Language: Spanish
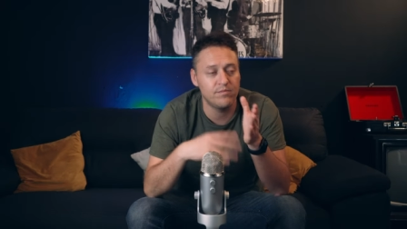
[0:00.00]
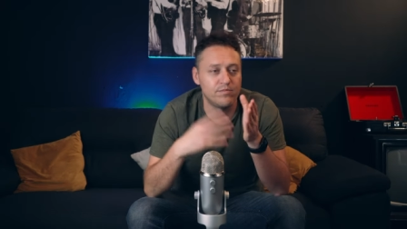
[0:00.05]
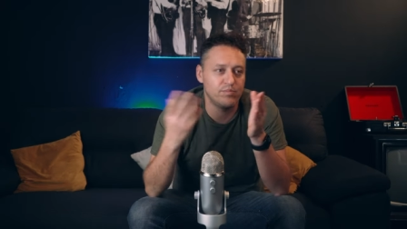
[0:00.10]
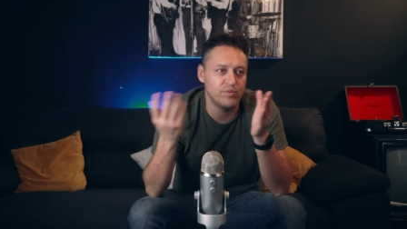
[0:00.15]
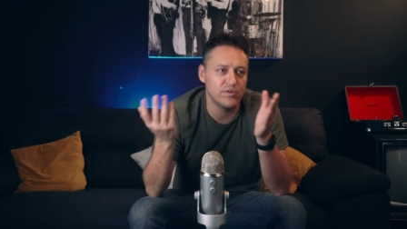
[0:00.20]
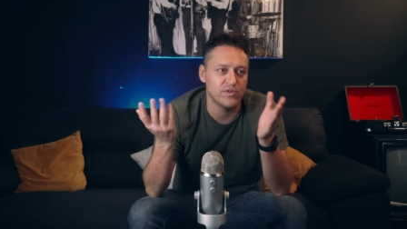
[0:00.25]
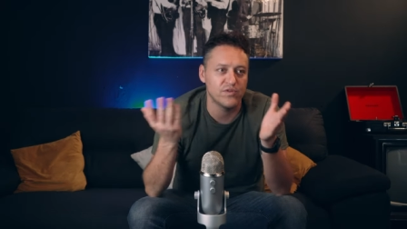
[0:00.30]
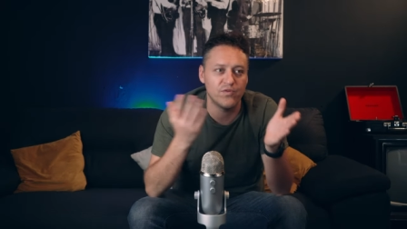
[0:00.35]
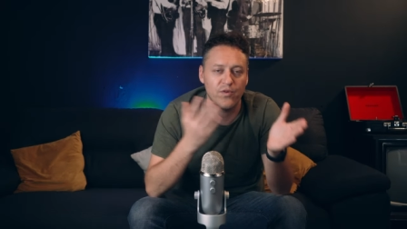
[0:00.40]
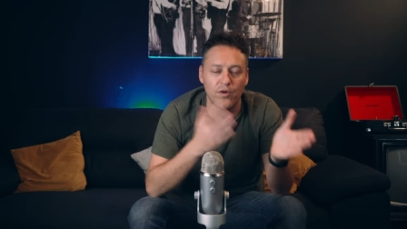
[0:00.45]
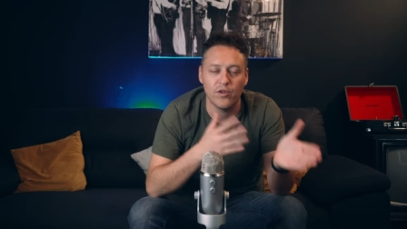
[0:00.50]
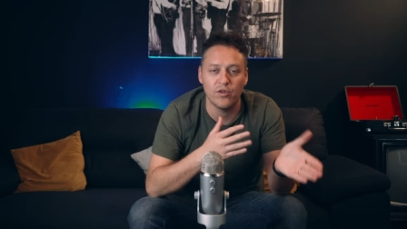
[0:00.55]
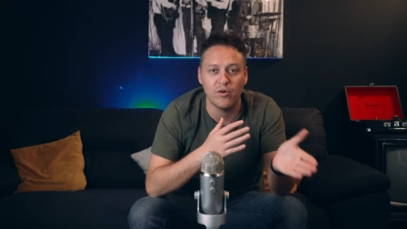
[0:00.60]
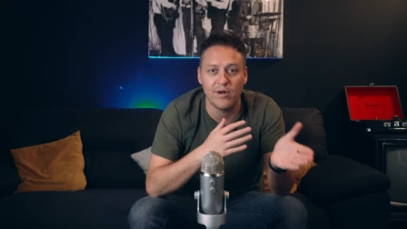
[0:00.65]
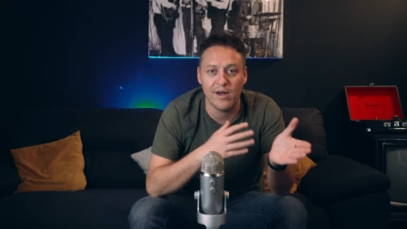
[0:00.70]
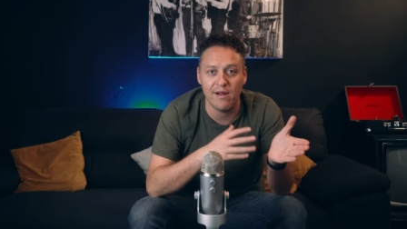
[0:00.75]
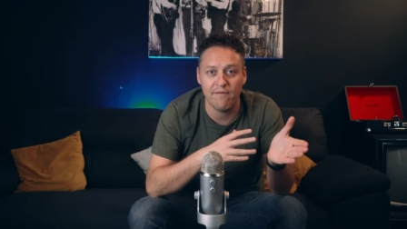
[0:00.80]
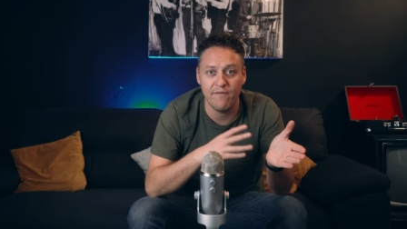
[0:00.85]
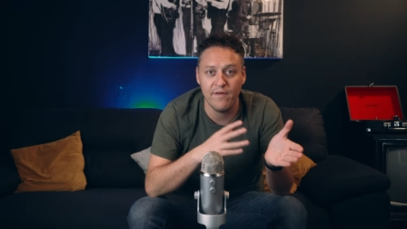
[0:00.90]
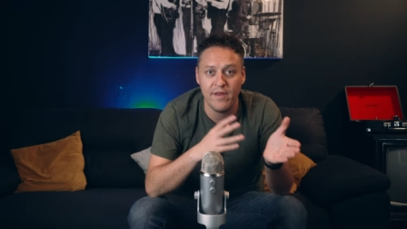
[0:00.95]
pues
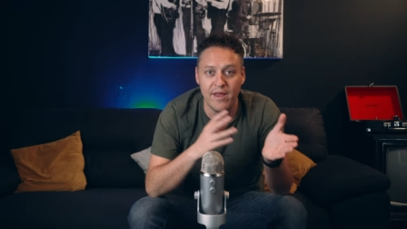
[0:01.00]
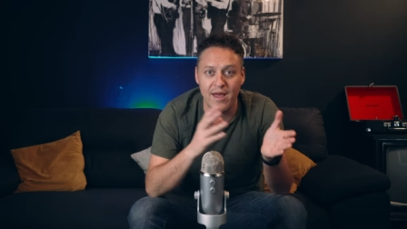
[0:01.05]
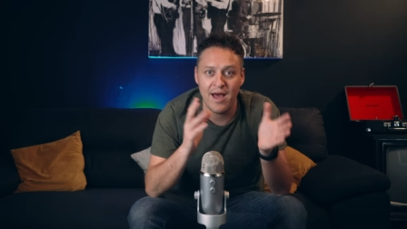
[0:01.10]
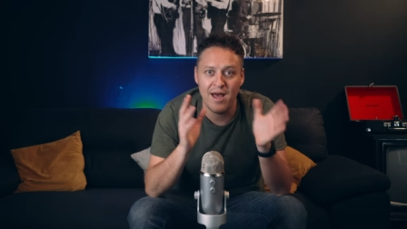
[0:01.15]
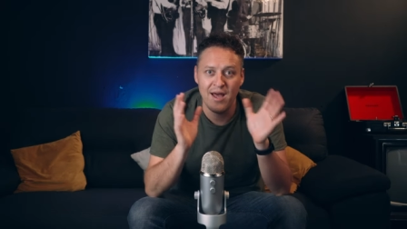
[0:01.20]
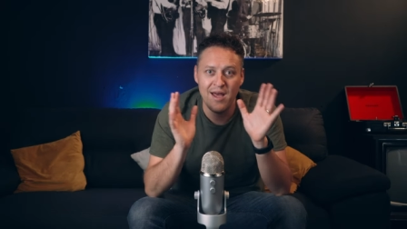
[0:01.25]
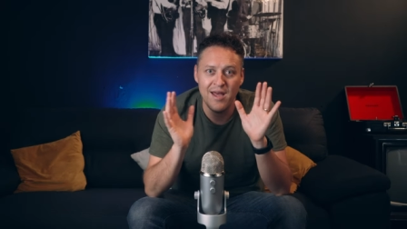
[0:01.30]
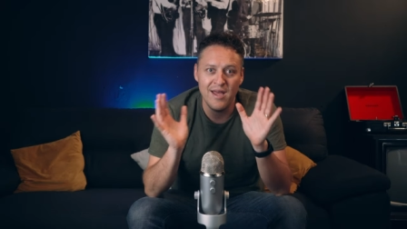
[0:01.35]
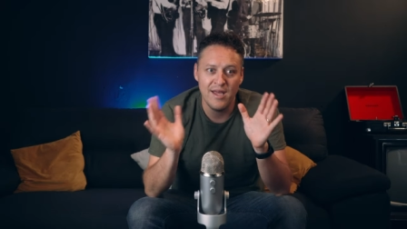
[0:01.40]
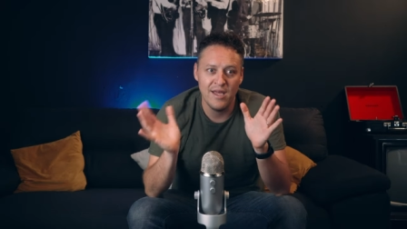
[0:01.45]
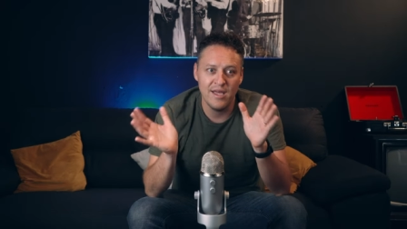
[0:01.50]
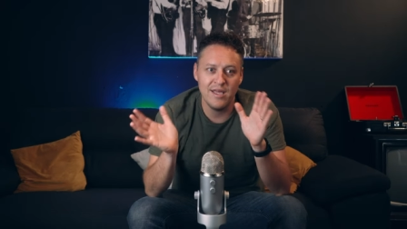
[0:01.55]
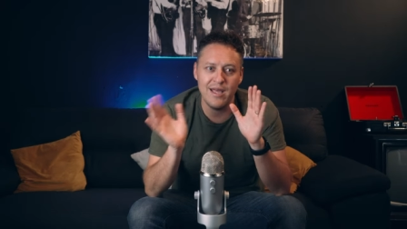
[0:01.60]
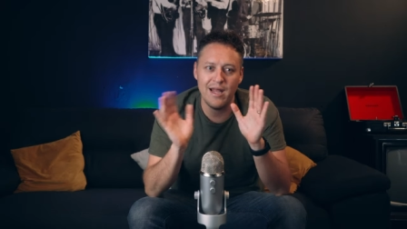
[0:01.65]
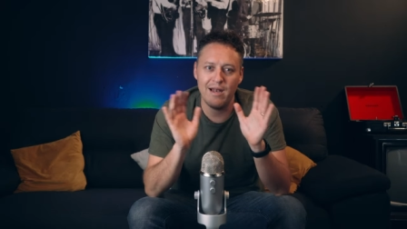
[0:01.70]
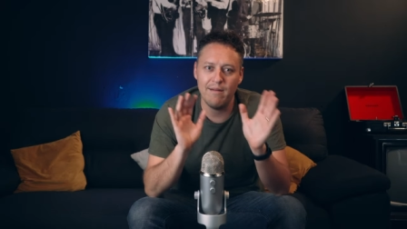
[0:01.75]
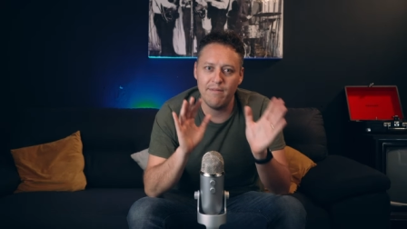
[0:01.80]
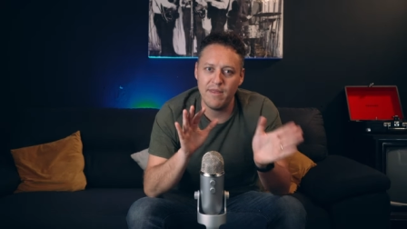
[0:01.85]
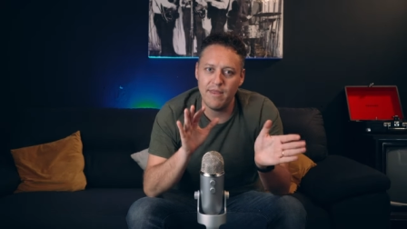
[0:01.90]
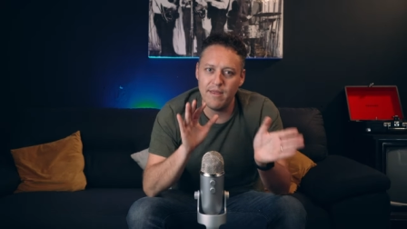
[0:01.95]
fotografía y
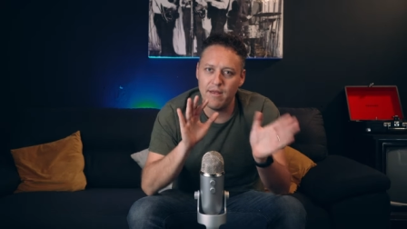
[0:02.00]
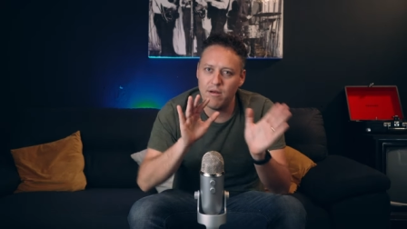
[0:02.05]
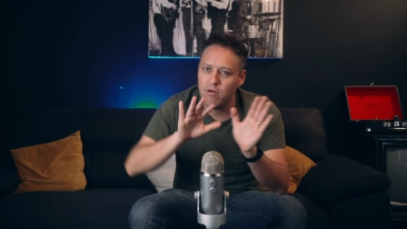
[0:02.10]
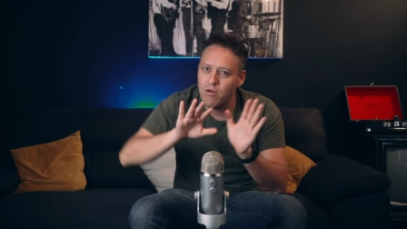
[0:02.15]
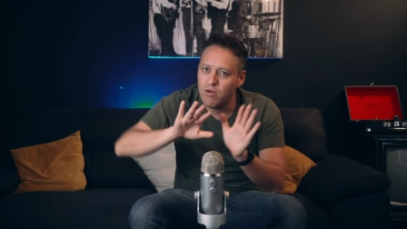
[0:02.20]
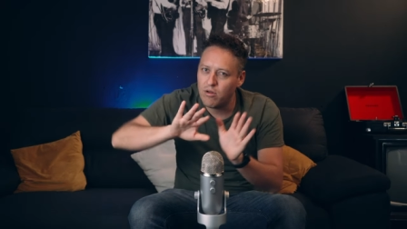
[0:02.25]
el video